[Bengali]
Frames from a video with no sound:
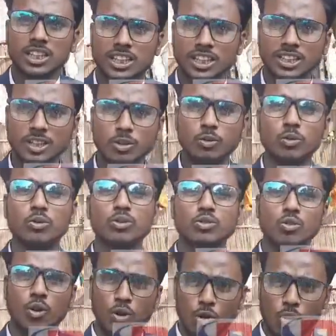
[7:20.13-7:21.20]
তিনি কোনো
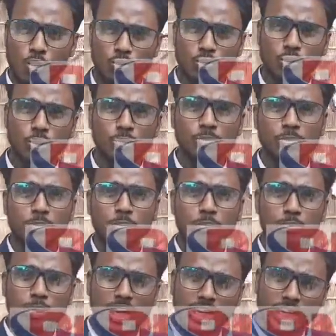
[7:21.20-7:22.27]
সংগঠন
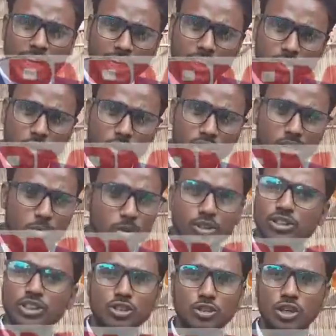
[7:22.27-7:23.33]
বা এই ধর্ণা
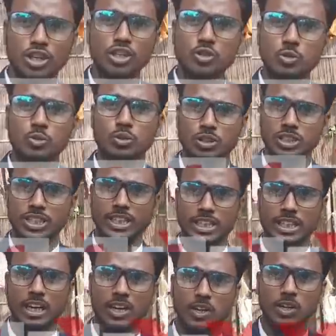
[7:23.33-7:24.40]
মঞ্চের সঙ্গে যুক্ত ছিলেন
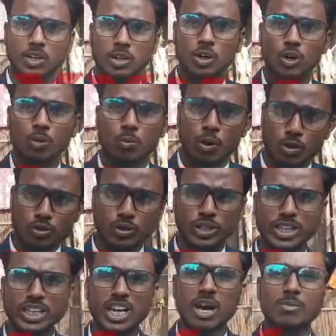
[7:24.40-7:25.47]
না
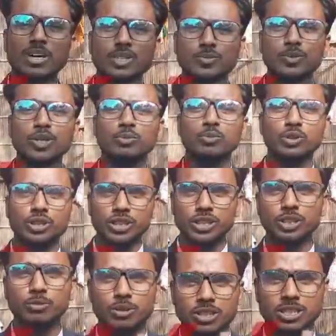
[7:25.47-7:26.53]
ফজরের নামাজ পড়ে
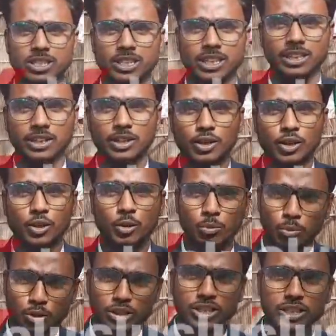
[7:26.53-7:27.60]
মসজিদে বসেছিলেন
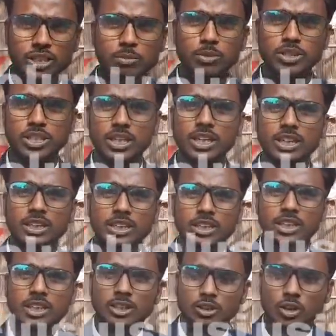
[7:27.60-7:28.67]
মসজিদে বসে
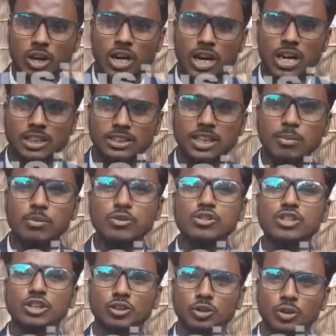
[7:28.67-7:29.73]
সকাল আটটা
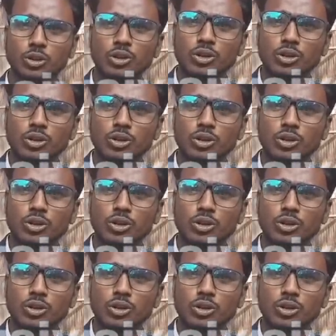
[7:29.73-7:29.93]
পর্যন্ত